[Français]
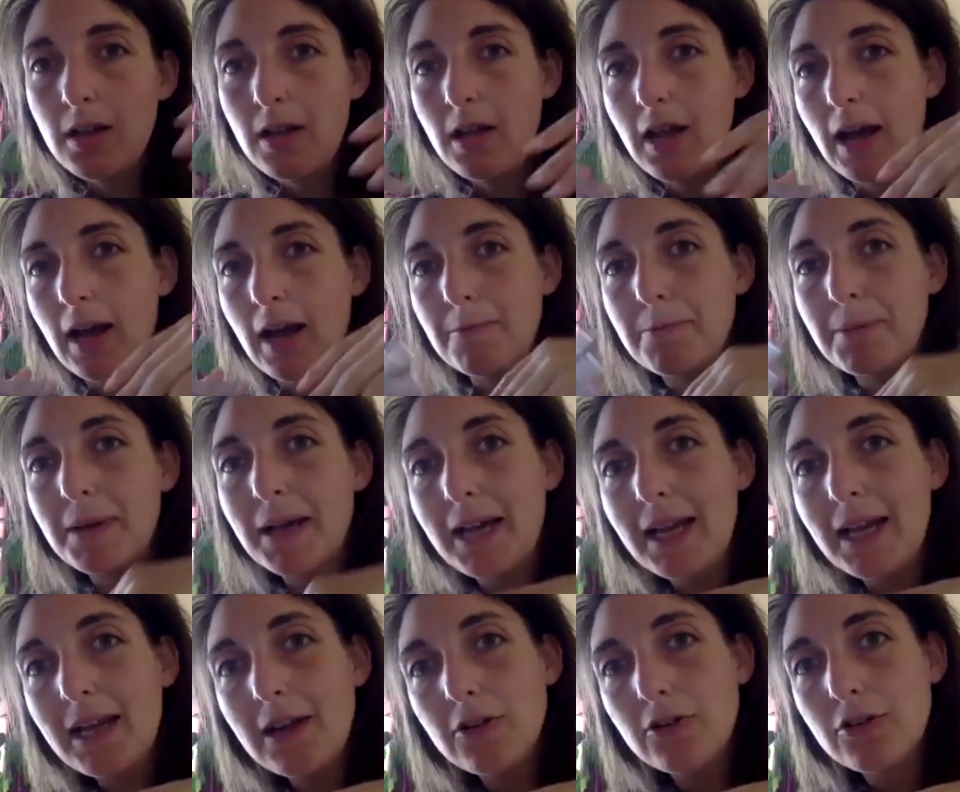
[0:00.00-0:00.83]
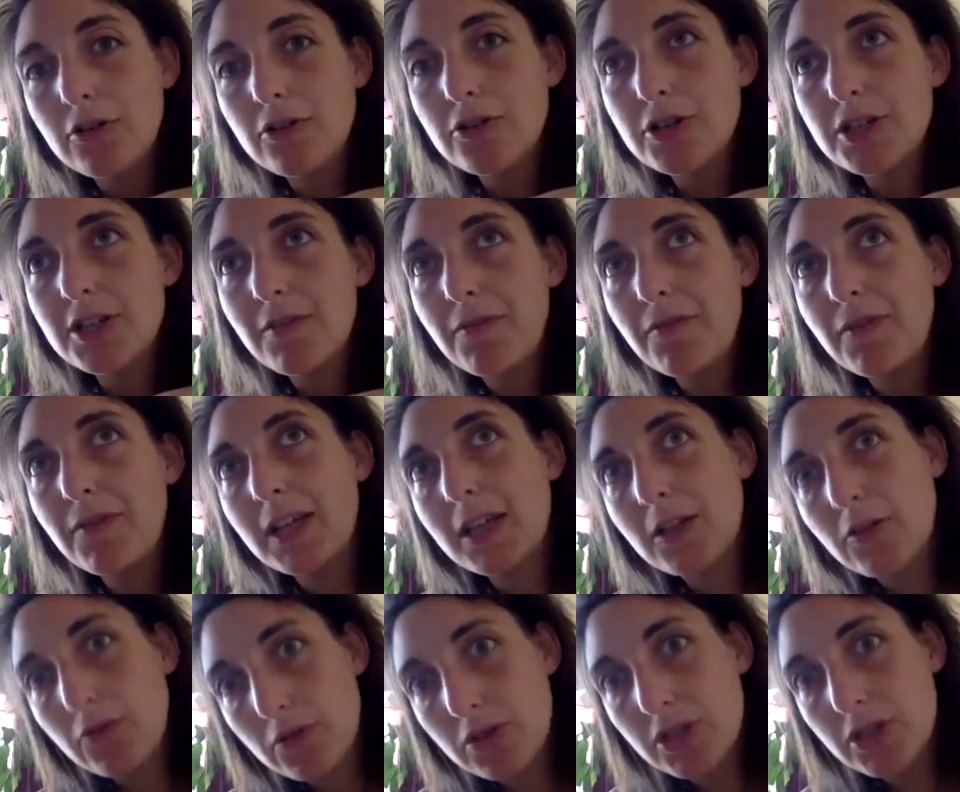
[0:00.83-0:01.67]
Après, j'ai
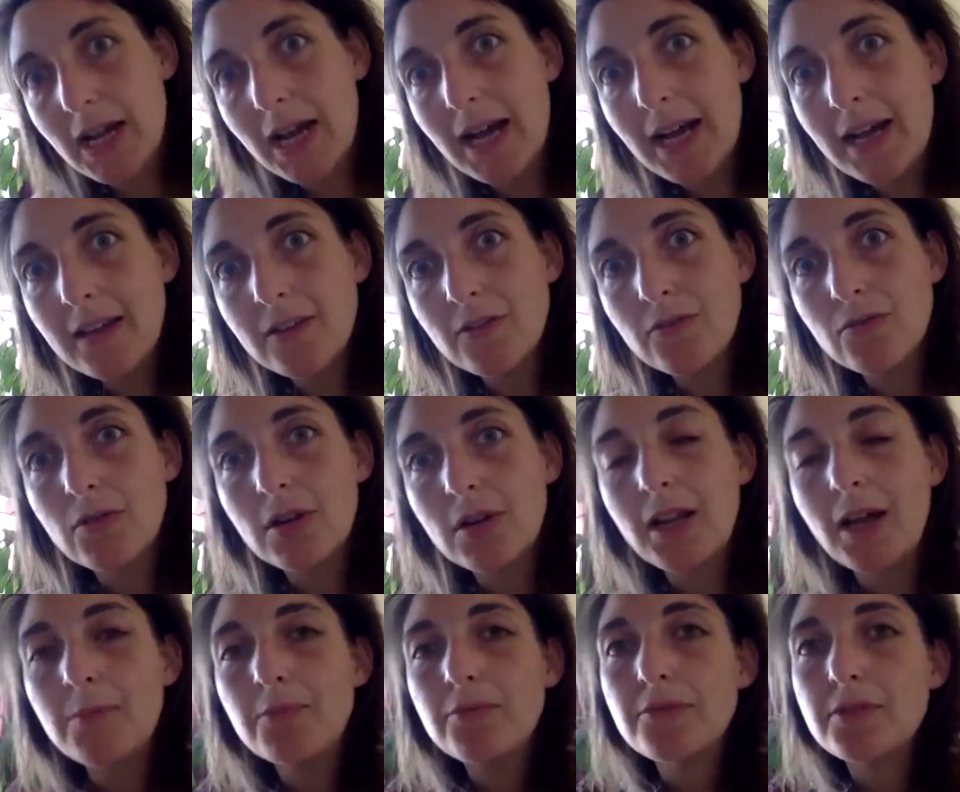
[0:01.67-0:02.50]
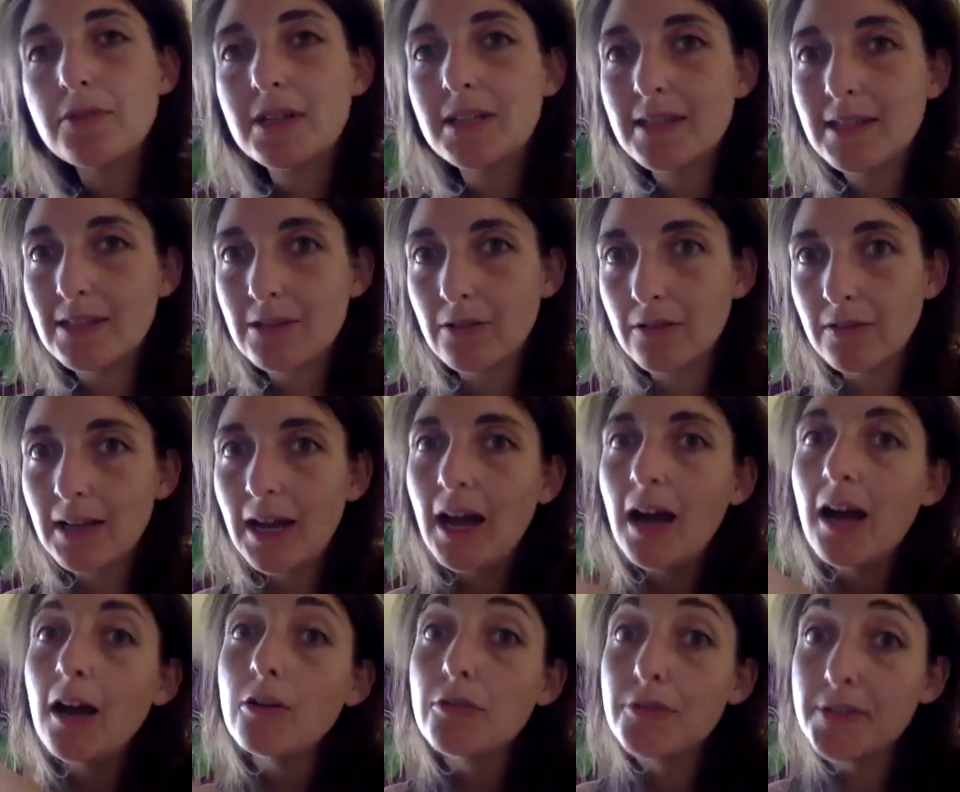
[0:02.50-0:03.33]
fait du jazz, donc là, plus les
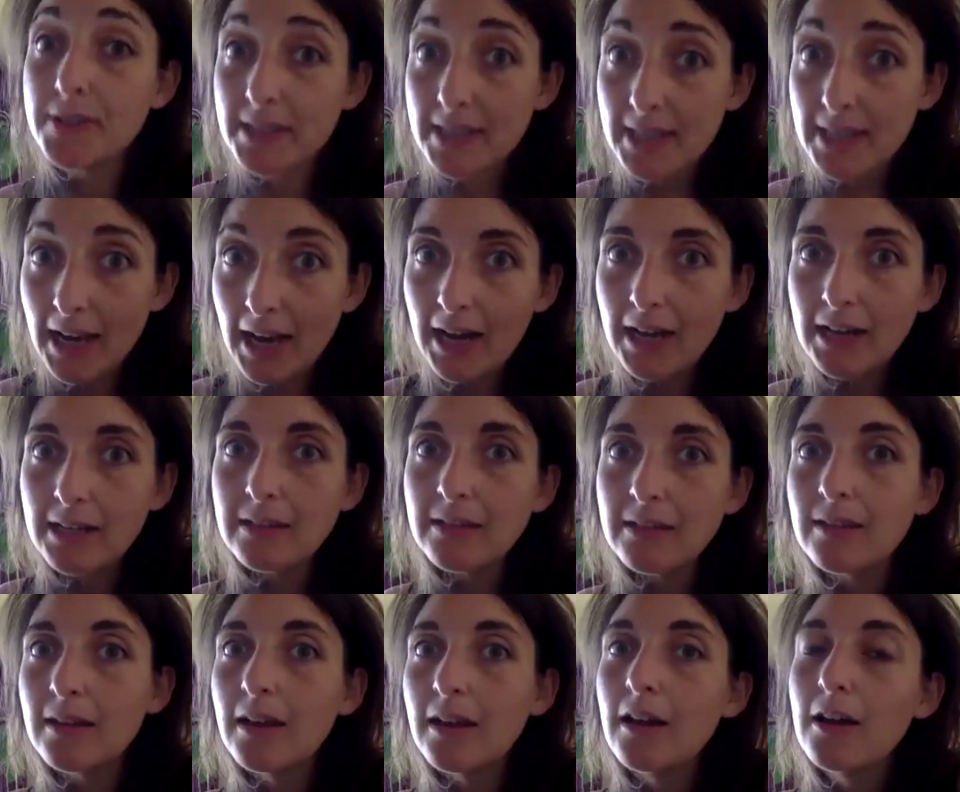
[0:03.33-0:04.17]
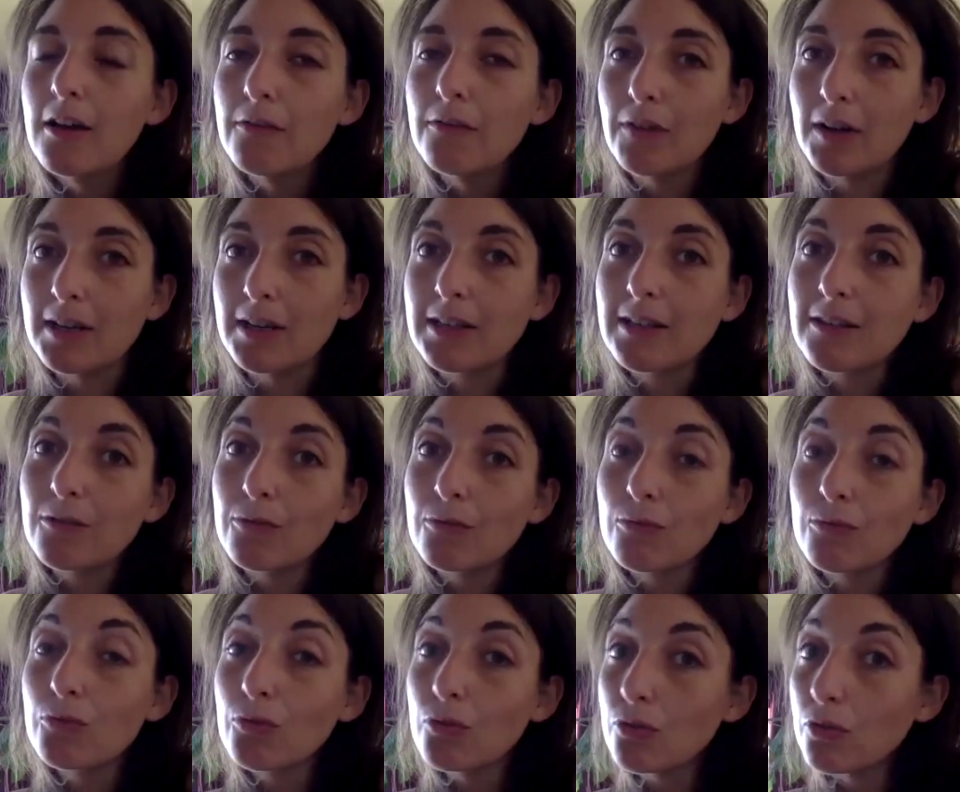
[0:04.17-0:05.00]
standards, le scat, enfin, qui
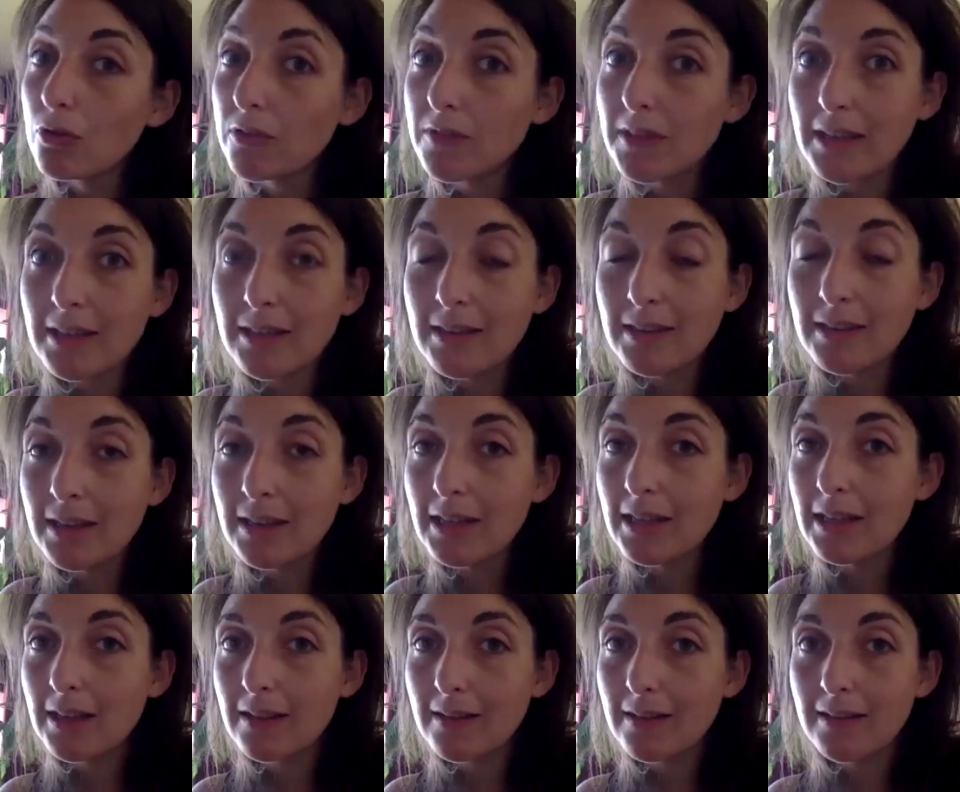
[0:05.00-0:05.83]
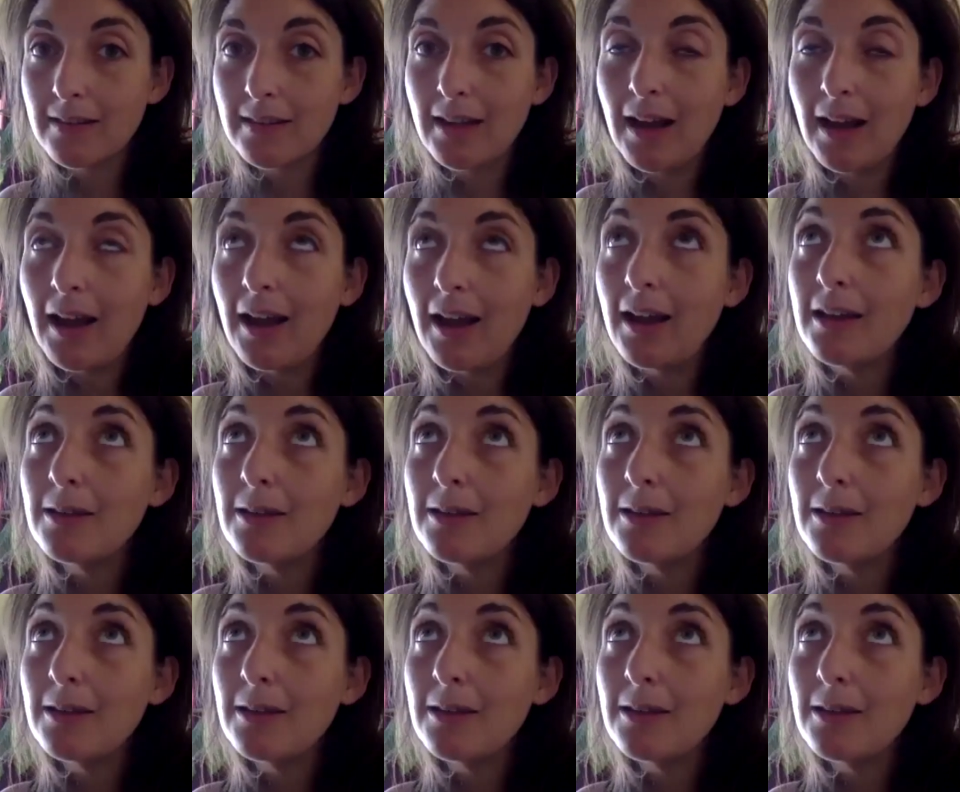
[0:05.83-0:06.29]
sont d'autres techniques, etc.